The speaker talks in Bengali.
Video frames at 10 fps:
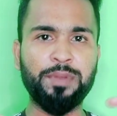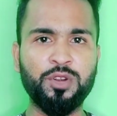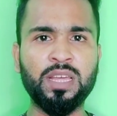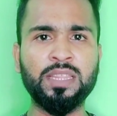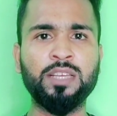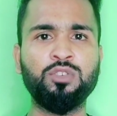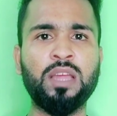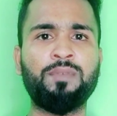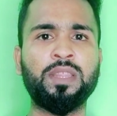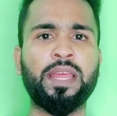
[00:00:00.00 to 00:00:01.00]
ভিডিওটা দেখে
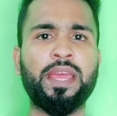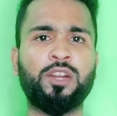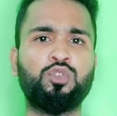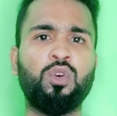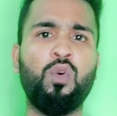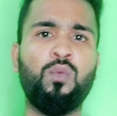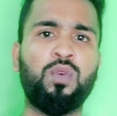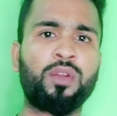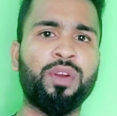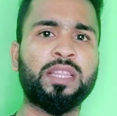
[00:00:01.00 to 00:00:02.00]
যদি আপনাদের একটু
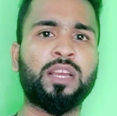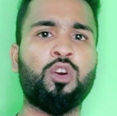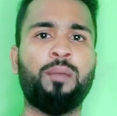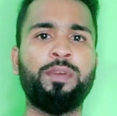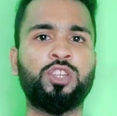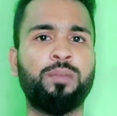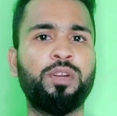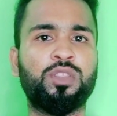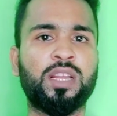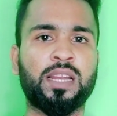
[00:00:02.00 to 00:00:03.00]
উপকার হয়ে থাকে অবশ্যই
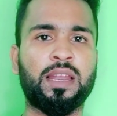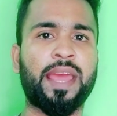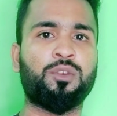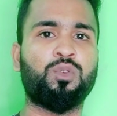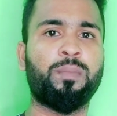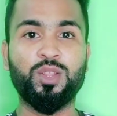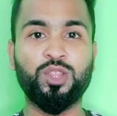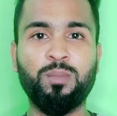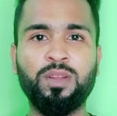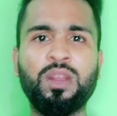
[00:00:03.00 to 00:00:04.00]
ভিডিওতে একটা লাইক
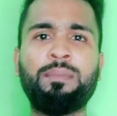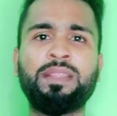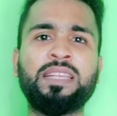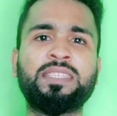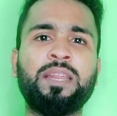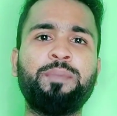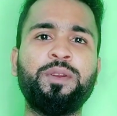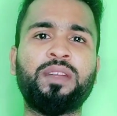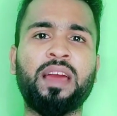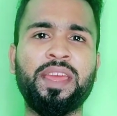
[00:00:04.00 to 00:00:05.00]
করবেন তো বন্ধুরা আমাদের আজকের
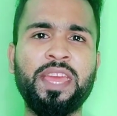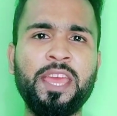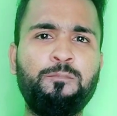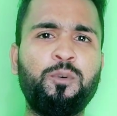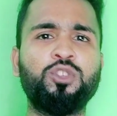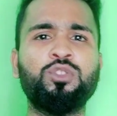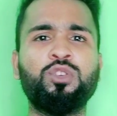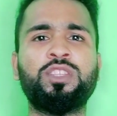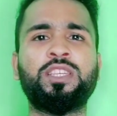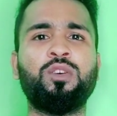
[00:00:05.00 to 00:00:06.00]
ভিডিওটা এই
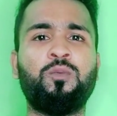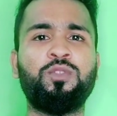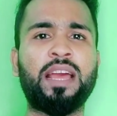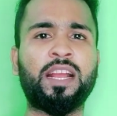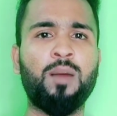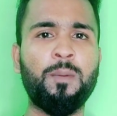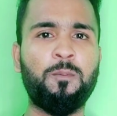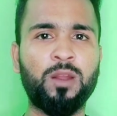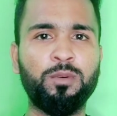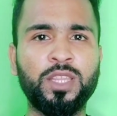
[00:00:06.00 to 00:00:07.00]
পর্যন্তই ছিল দেখা হবে
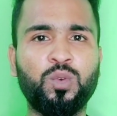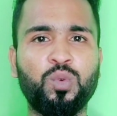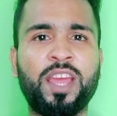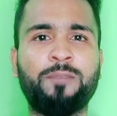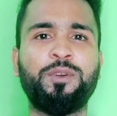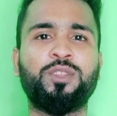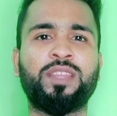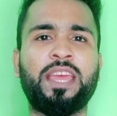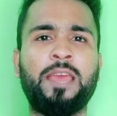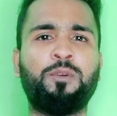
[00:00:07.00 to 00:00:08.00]
পরবর্তী কোনো এক
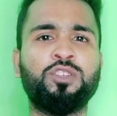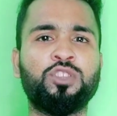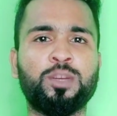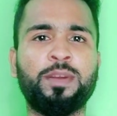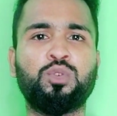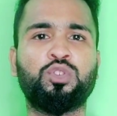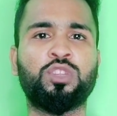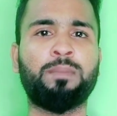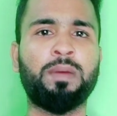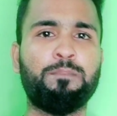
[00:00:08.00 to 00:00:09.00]
ভিডিওতে এই পর্যন্ত সবাই
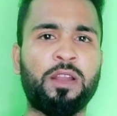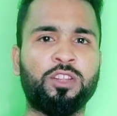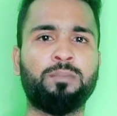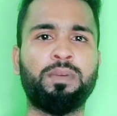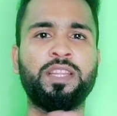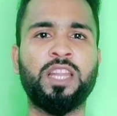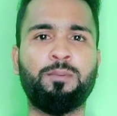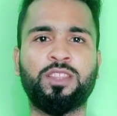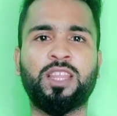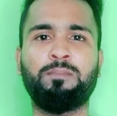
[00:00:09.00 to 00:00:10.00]
সুস্থ থাকবেন ভালো থাকবেন
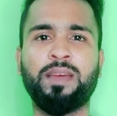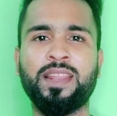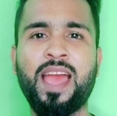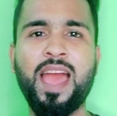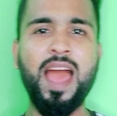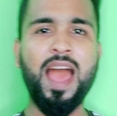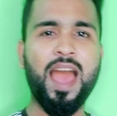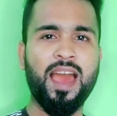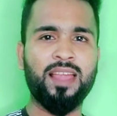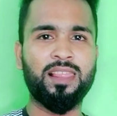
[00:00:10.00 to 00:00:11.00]
নিরাপদ থাকবেন
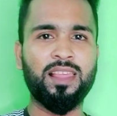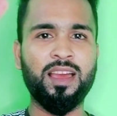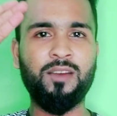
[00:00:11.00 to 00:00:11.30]
আল্লাহ